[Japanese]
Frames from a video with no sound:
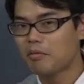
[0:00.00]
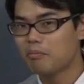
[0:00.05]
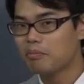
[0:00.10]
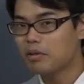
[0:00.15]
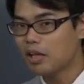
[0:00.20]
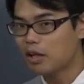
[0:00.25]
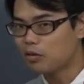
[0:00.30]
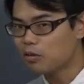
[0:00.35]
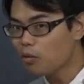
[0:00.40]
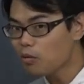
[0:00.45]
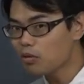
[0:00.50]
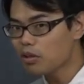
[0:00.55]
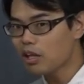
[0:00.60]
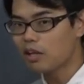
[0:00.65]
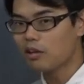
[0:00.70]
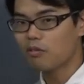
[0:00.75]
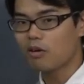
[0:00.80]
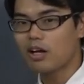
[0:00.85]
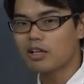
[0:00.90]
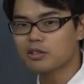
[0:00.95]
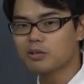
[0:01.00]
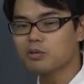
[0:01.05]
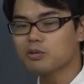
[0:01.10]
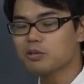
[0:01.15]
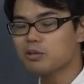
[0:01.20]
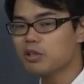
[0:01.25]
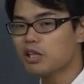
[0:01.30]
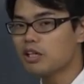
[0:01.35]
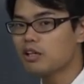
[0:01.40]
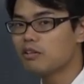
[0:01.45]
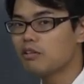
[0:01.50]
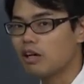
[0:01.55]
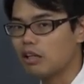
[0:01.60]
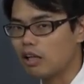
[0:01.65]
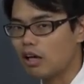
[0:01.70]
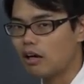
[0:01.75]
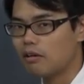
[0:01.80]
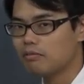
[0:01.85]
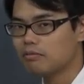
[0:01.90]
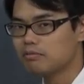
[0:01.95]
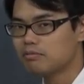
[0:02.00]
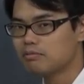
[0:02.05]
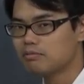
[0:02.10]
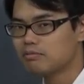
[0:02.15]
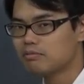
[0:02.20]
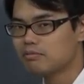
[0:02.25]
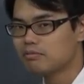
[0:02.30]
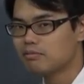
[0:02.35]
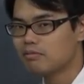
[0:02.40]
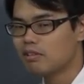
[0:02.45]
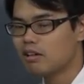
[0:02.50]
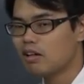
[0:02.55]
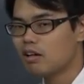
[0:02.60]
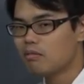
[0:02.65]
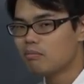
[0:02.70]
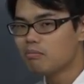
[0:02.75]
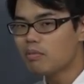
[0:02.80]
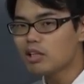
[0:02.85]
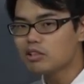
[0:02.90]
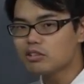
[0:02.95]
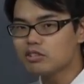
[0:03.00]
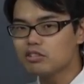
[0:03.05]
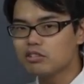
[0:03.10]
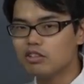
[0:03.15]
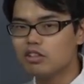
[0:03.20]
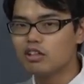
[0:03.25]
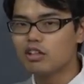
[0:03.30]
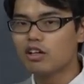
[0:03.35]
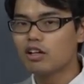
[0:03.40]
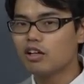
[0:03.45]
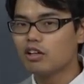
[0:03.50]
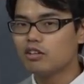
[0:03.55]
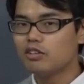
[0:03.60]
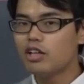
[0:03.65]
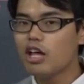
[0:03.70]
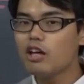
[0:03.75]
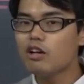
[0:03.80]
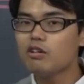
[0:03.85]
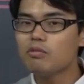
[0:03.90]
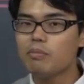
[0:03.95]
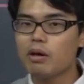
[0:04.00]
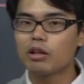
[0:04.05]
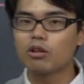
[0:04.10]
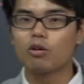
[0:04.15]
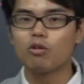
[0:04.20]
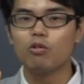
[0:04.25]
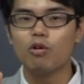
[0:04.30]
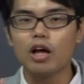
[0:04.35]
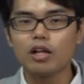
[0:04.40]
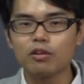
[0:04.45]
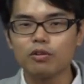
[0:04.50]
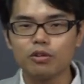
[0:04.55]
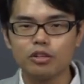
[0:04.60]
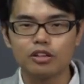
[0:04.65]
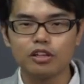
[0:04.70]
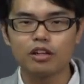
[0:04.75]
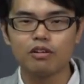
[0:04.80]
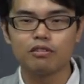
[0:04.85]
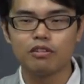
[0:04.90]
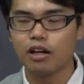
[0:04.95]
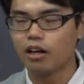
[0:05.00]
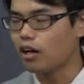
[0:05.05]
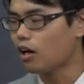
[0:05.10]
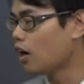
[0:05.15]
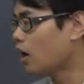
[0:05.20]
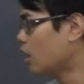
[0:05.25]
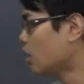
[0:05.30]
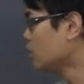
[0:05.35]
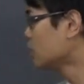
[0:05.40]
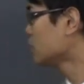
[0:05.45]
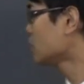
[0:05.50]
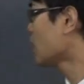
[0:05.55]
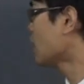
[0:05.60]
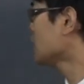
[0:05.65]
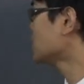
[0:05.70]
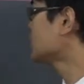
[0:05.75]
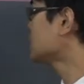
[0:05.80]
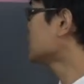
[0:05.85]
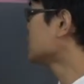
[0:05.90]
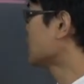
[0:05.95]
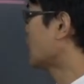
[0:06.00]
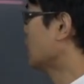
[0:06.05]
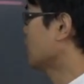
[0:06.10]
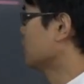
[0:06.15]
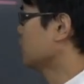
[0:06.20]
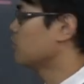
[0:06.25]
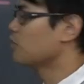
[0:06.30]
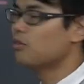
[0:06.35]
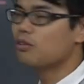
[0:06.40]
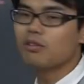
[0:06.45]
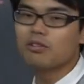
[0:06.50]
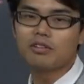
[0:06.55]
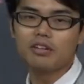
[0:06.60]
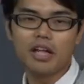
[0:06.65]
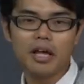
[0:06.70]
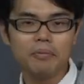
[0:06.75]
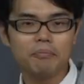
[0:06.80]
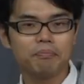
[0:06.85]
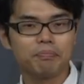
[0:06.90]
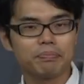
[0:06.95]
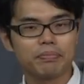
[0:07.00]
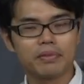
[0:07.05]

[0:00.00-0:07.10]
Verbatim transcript: みんなどんなのか想像できるかなまず出る目の和と言ってるんだから足し算ということね。